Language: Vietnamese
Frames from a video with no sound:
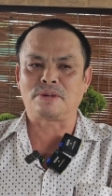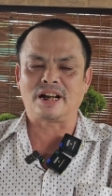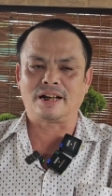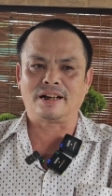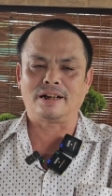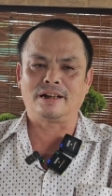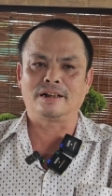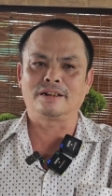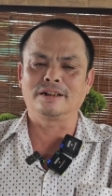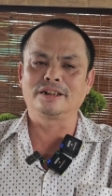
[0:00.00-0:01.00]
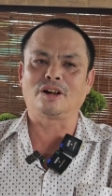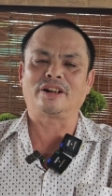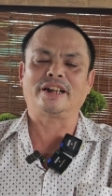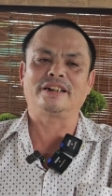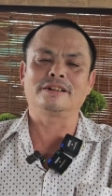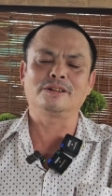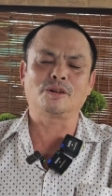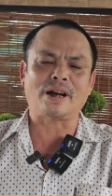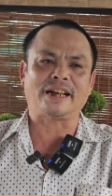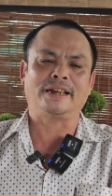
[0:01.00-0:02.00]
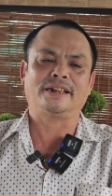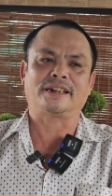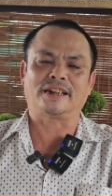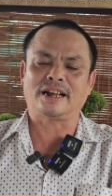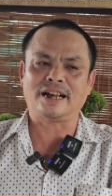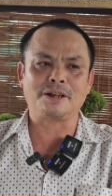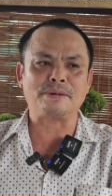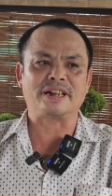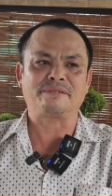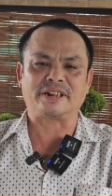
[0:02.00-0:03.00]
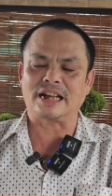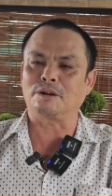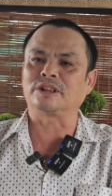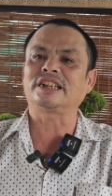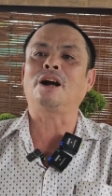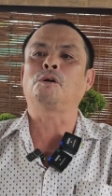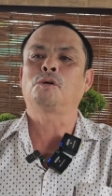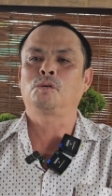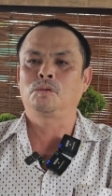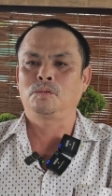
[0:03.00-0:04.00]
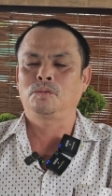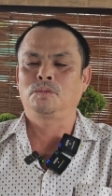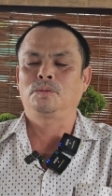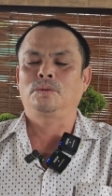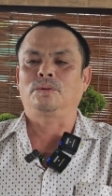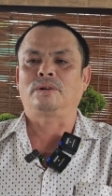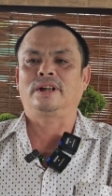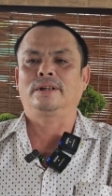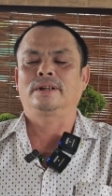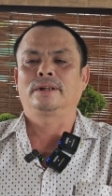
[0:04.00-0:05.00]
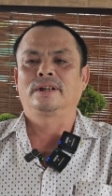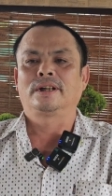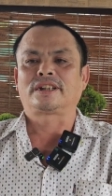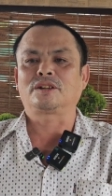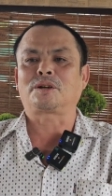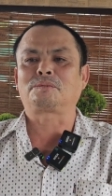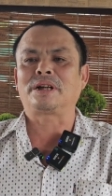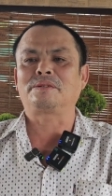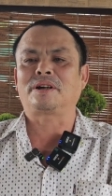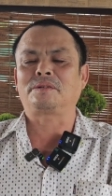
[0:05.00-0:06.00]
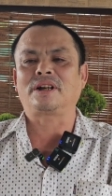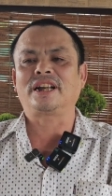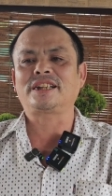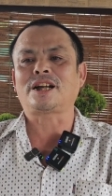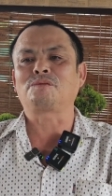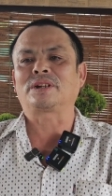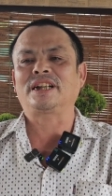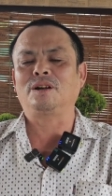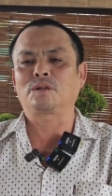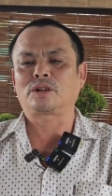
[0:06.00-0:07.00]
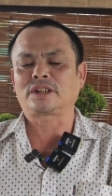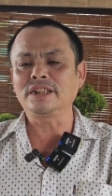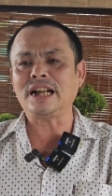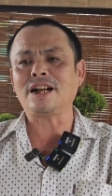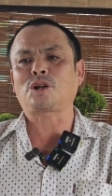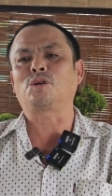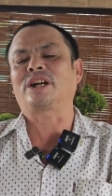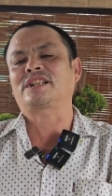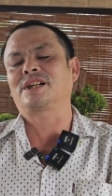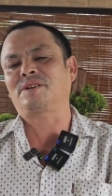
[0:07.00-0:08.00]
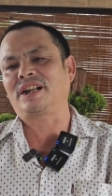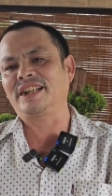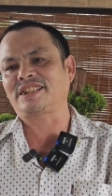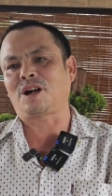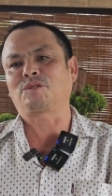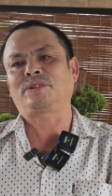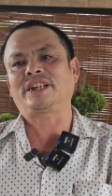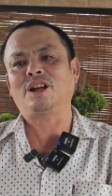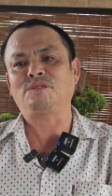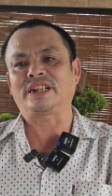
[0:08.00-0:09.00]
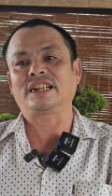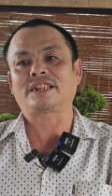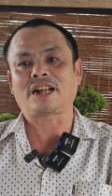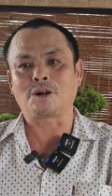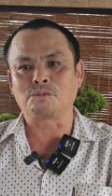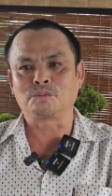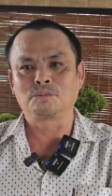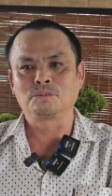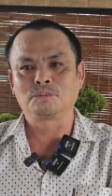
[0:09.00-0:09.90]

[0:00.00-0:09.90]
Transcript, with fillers: mà hướng nội hay hướng ngoại ấy, thì là hai bên phải đều như nhau dạ yeah. chứ còn bây giờ mà lấy chồng mà theo chính xác các cụ ngày xưa vào lấy chồng phải theo phận nhà chồng